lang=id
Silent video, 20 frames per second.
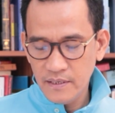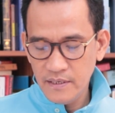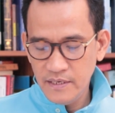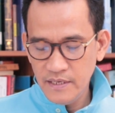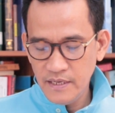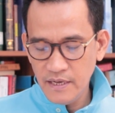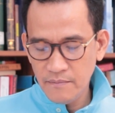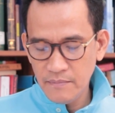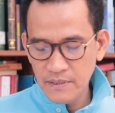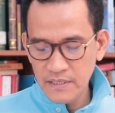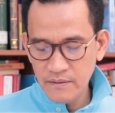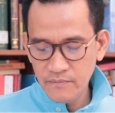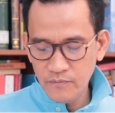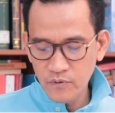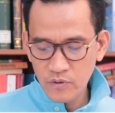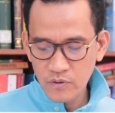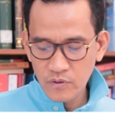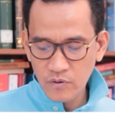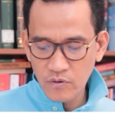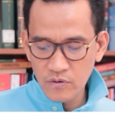Dia
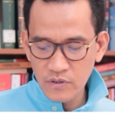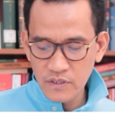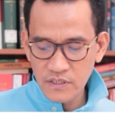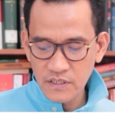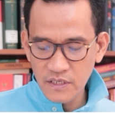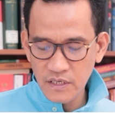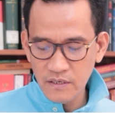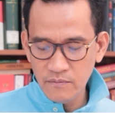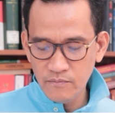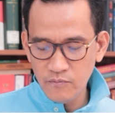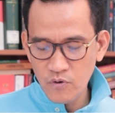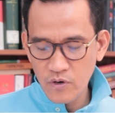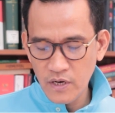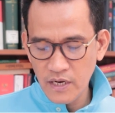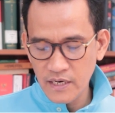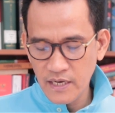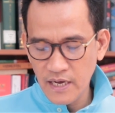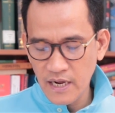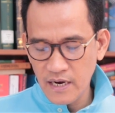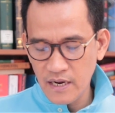menyebut kondisi ini
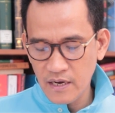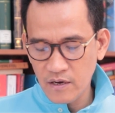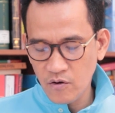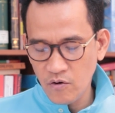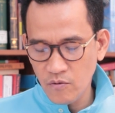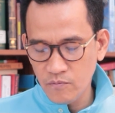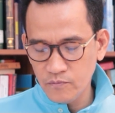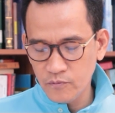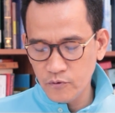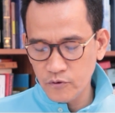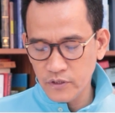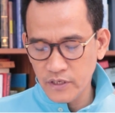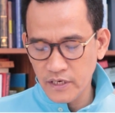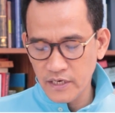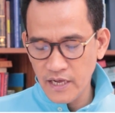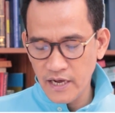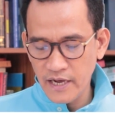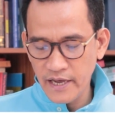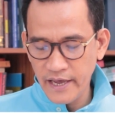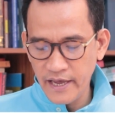bukan karena
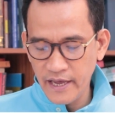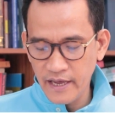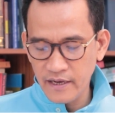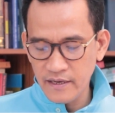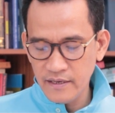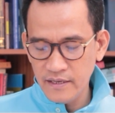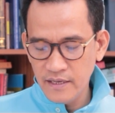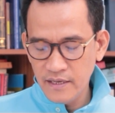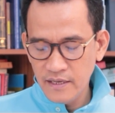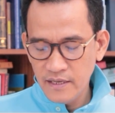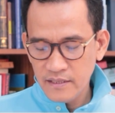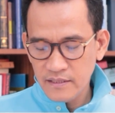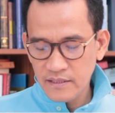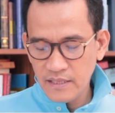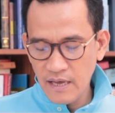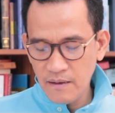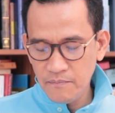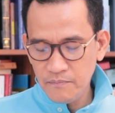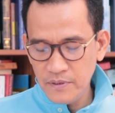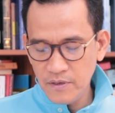komputer yang hang,
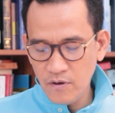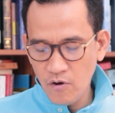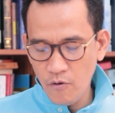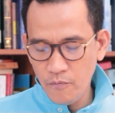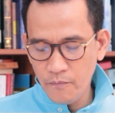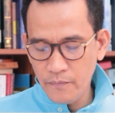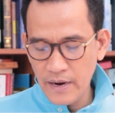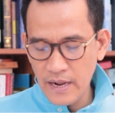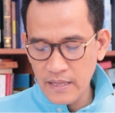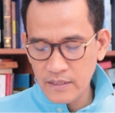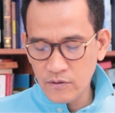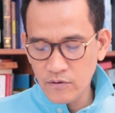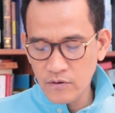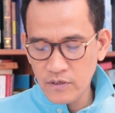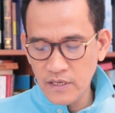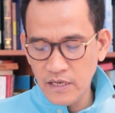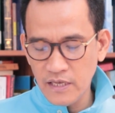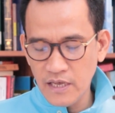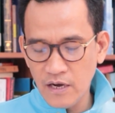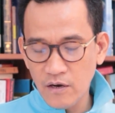tapi
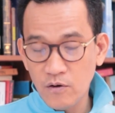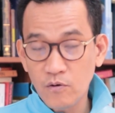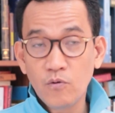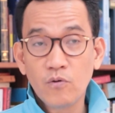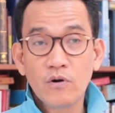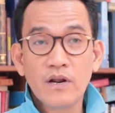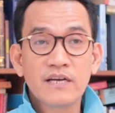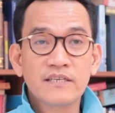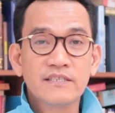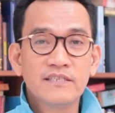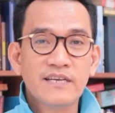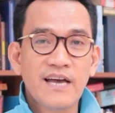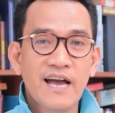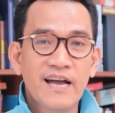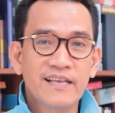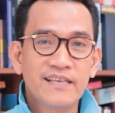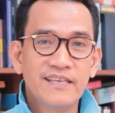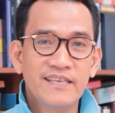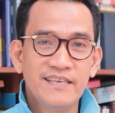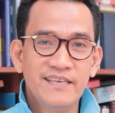operatornya yang kurang
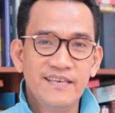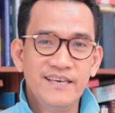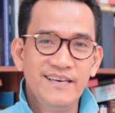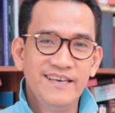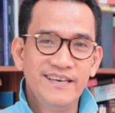canggih.